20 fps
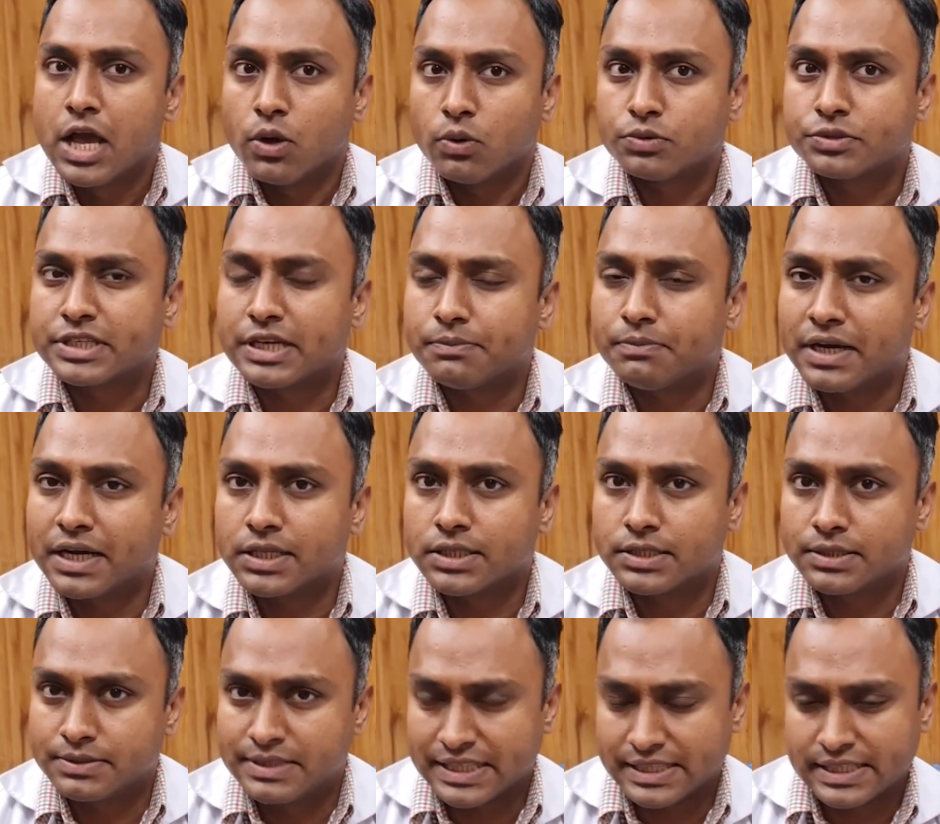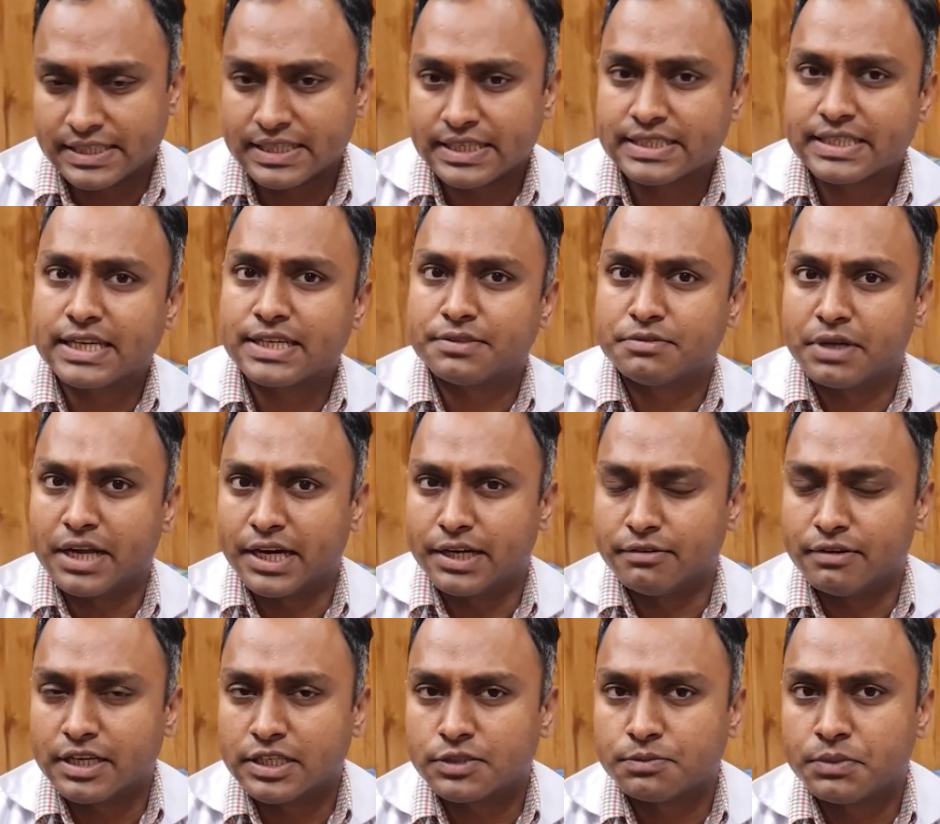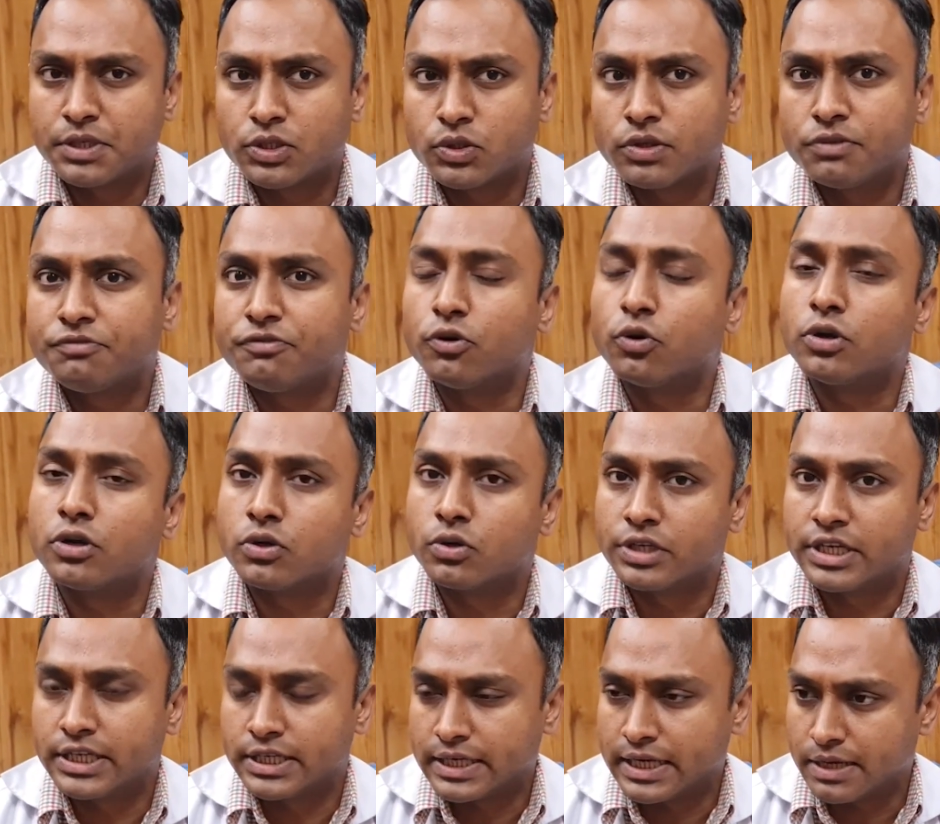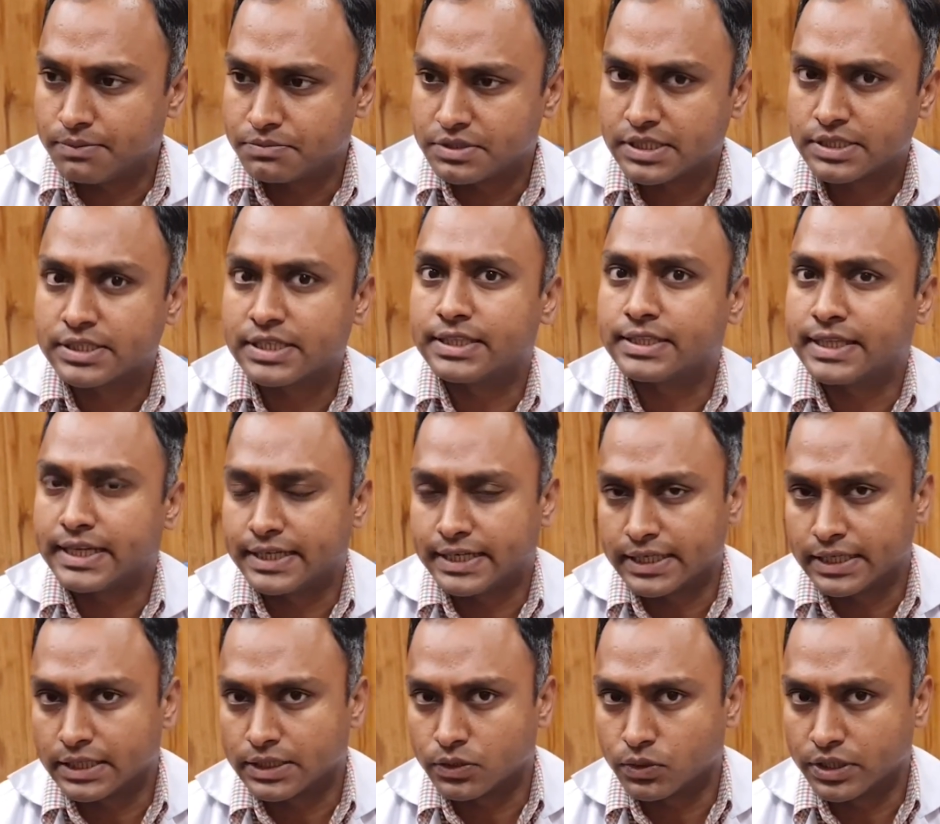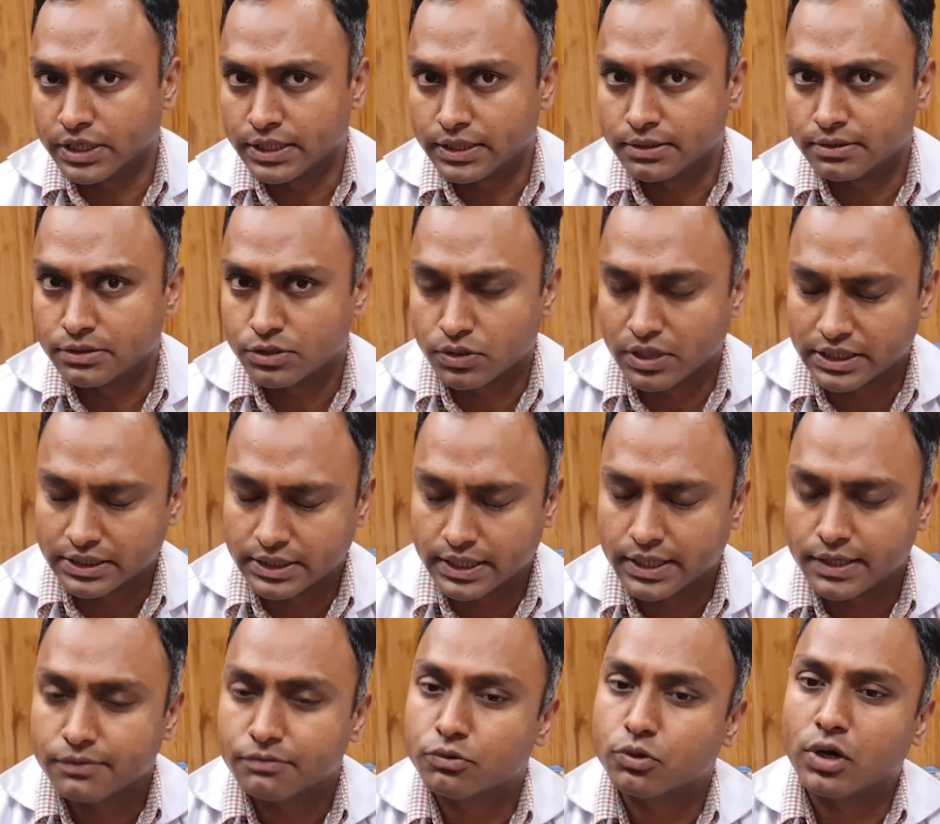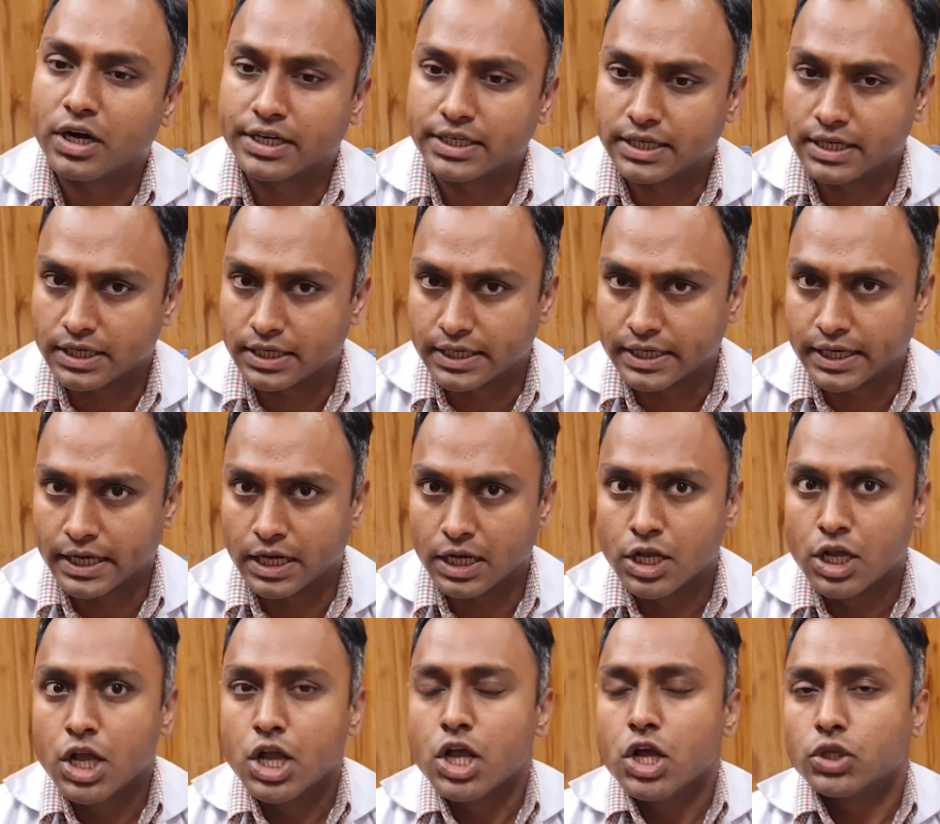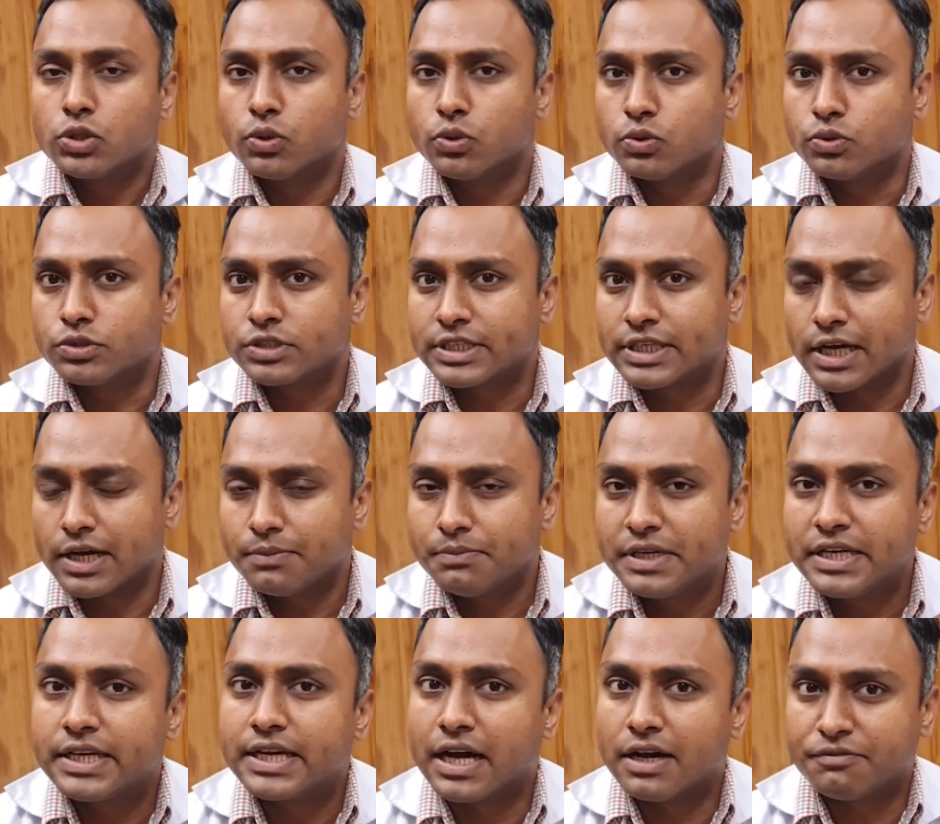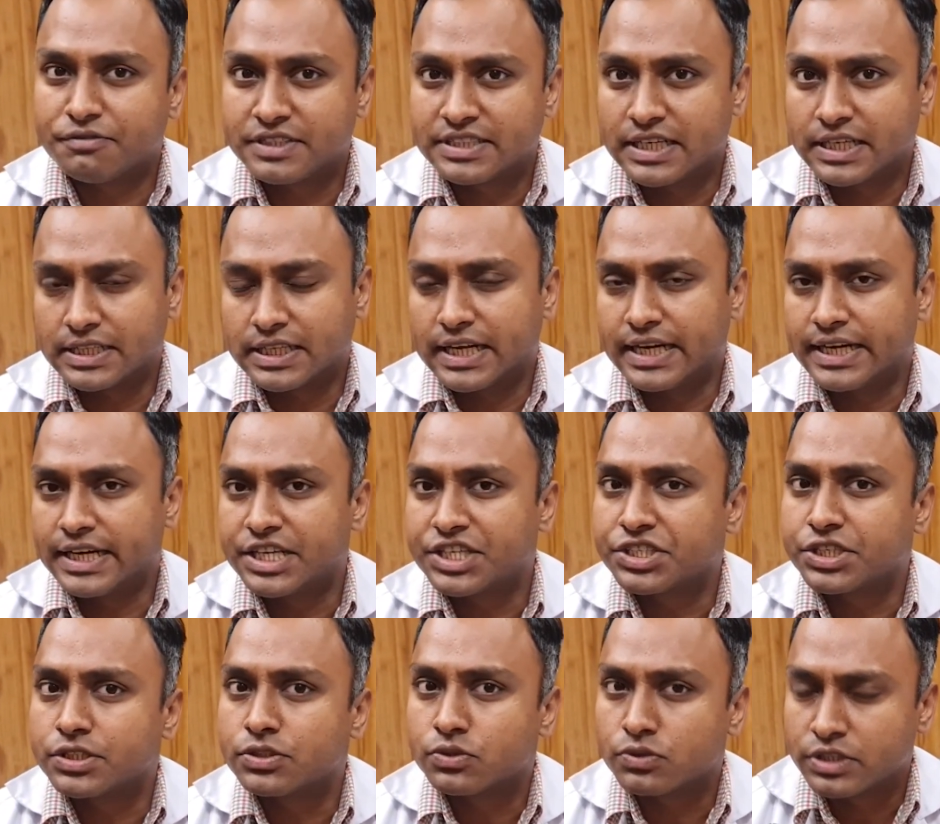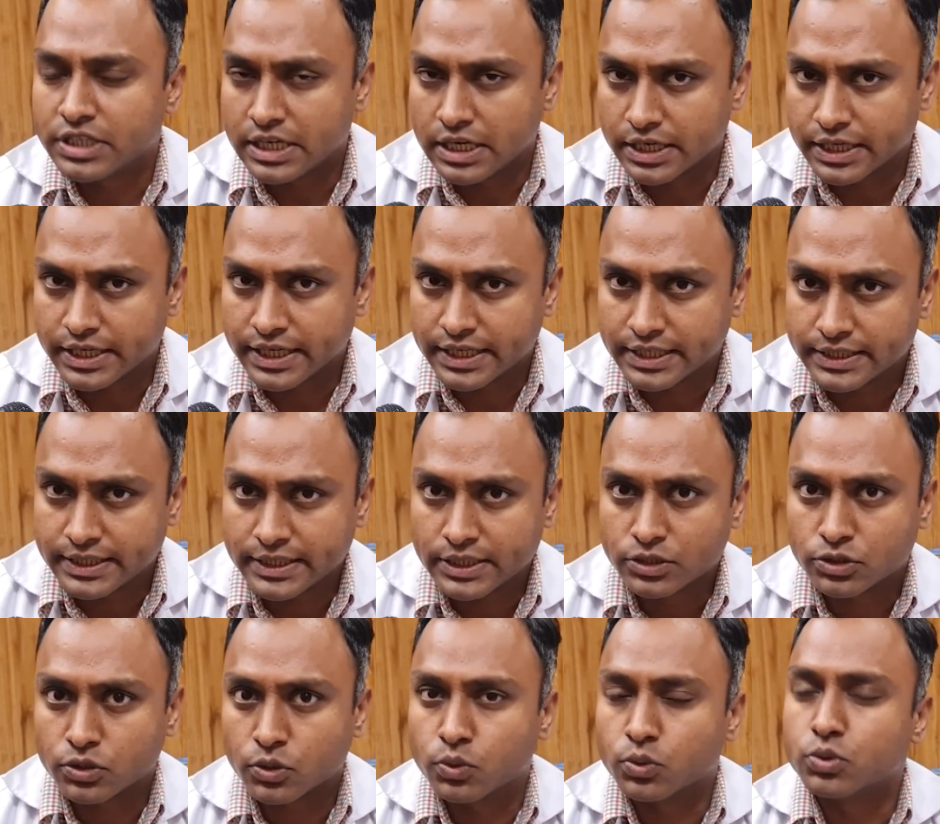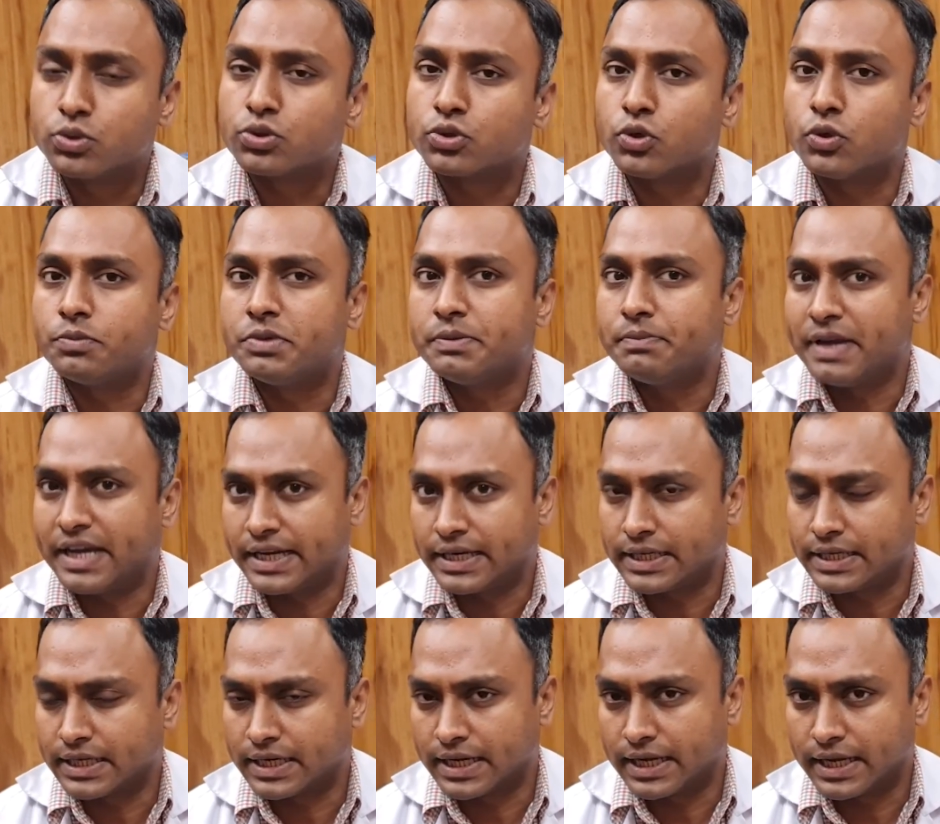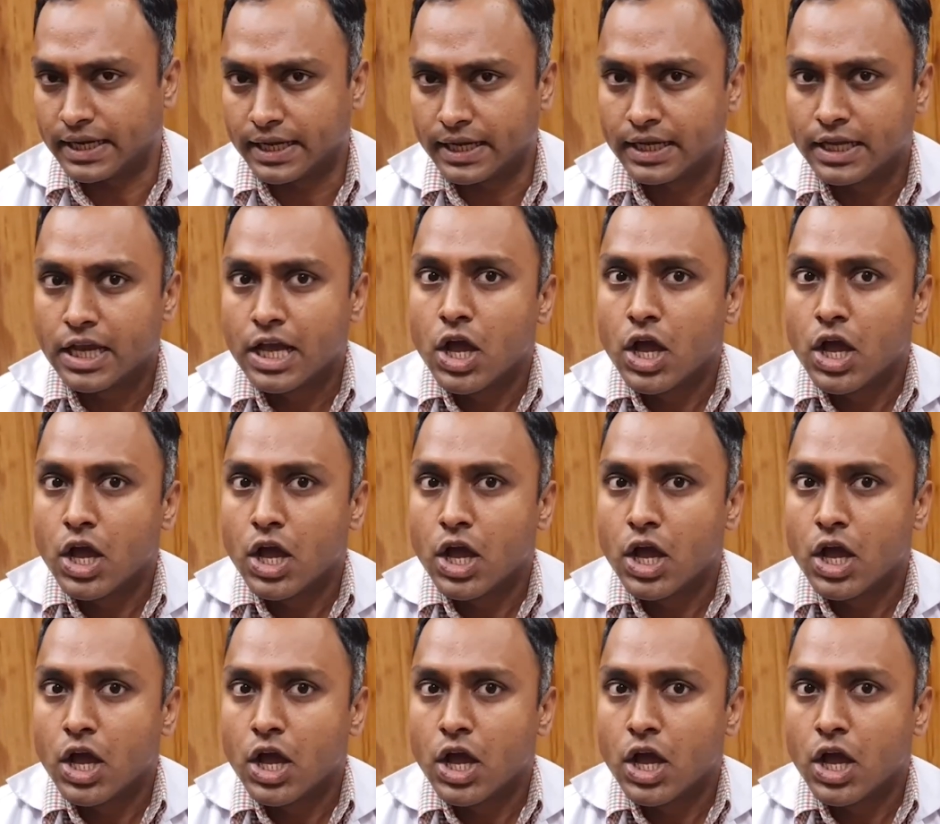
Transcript: उसके बाद जैसे जैसे एडवांसमेंट हुई फोल कोडीन नाम से सिंथेटिक कोडीन जो आता है वो आने लग गया तो उसका भी काफ़ी ज़्यादा एडिक्शंस होने लग गए थे तो उसको भी बैन करा है